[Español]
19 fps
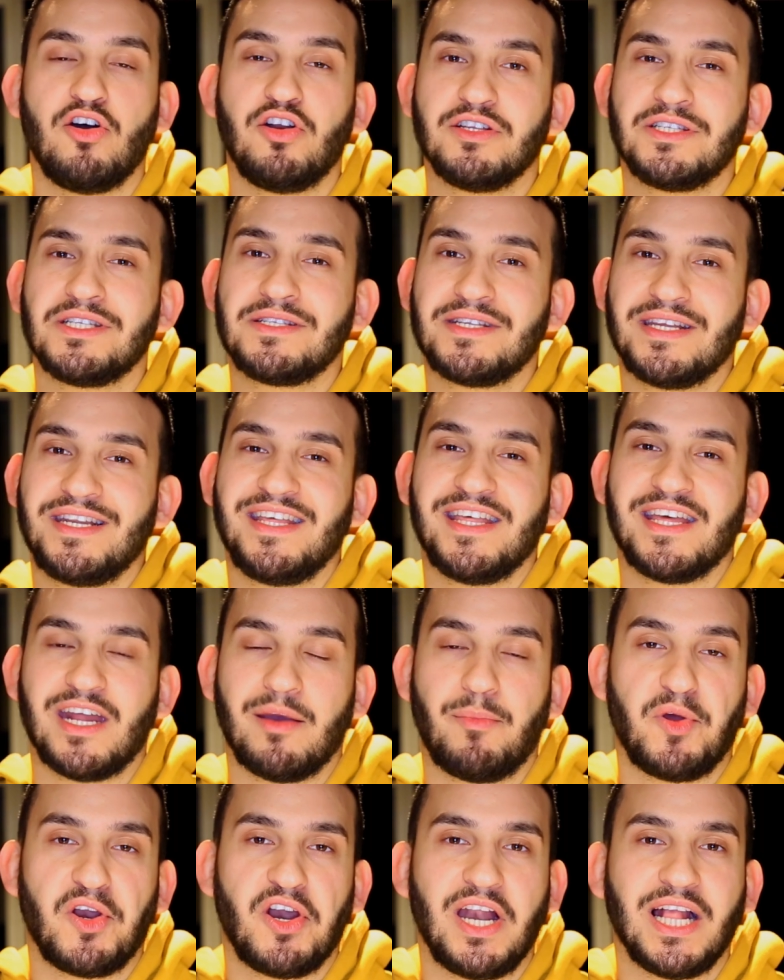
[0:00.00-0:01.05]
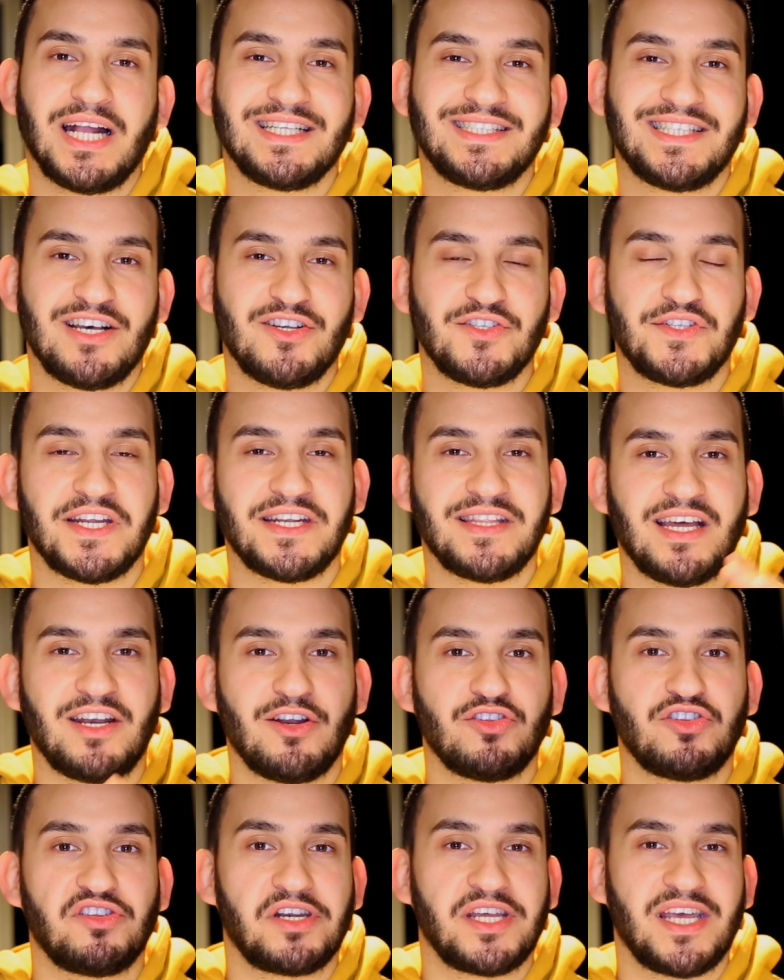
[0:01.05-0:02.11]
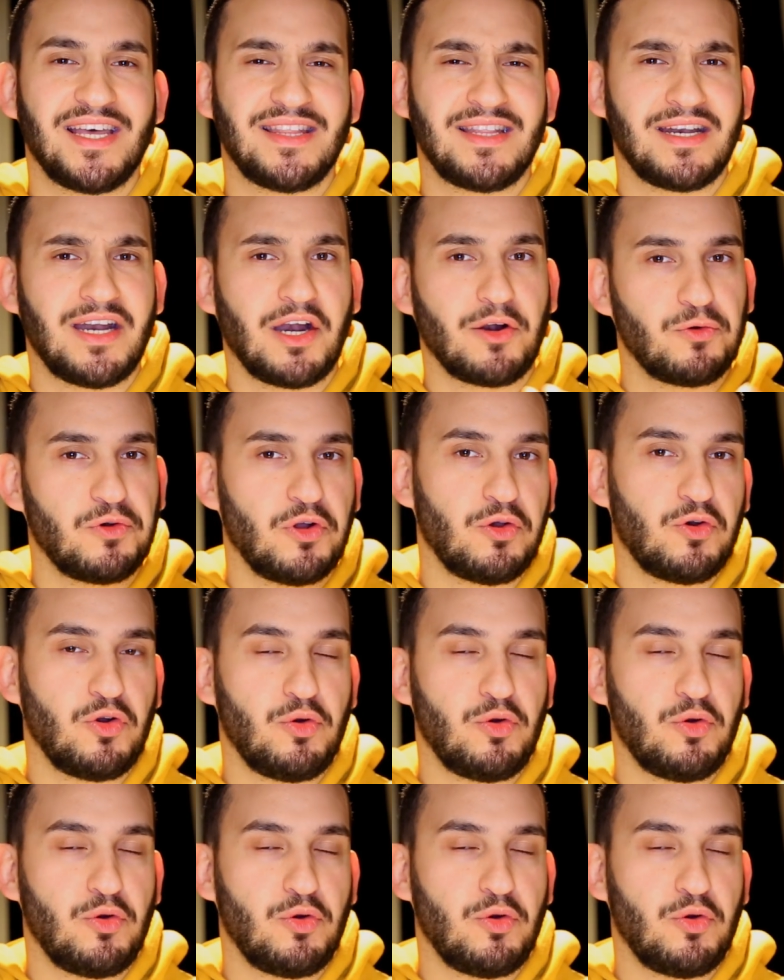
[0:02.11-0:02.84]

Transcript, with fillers: O no sé si líderes, pero han alcanzado cierta notoriedad en algunos